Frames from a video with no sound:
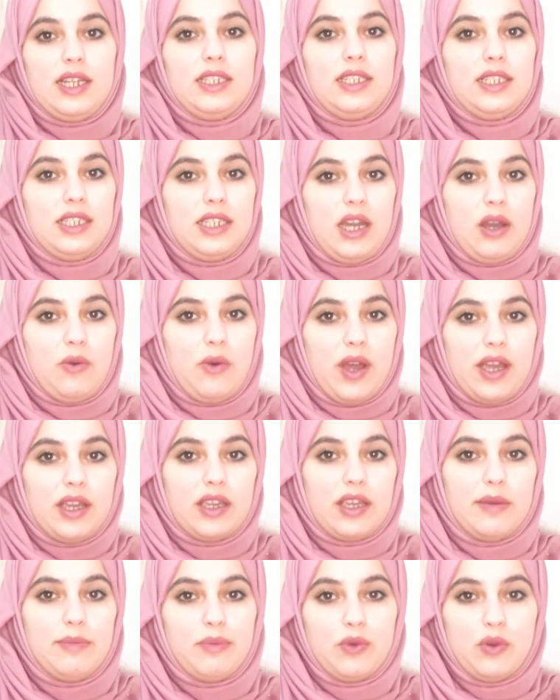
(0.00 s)
أني
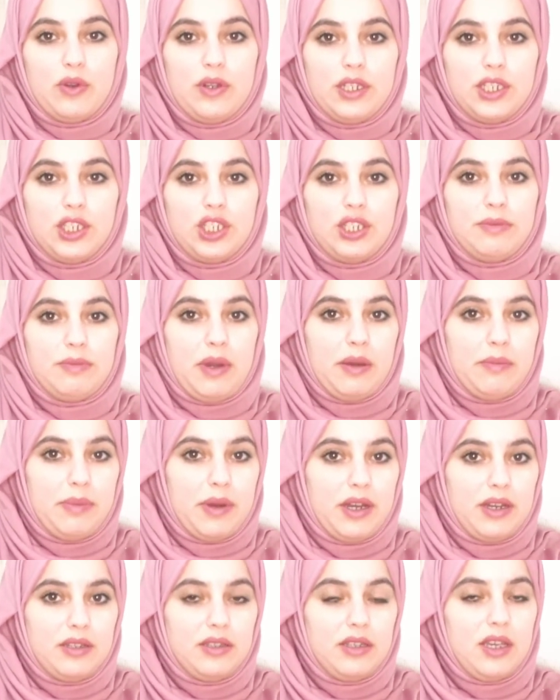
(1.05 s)
أواكب كل إشي مع
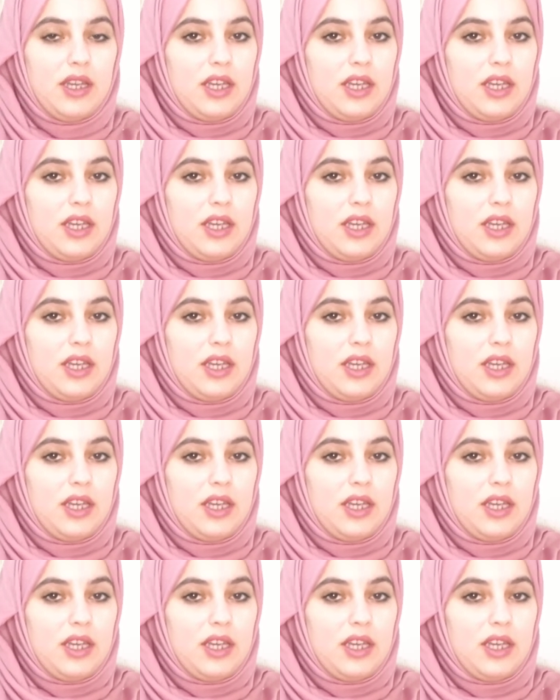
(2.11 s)
بعض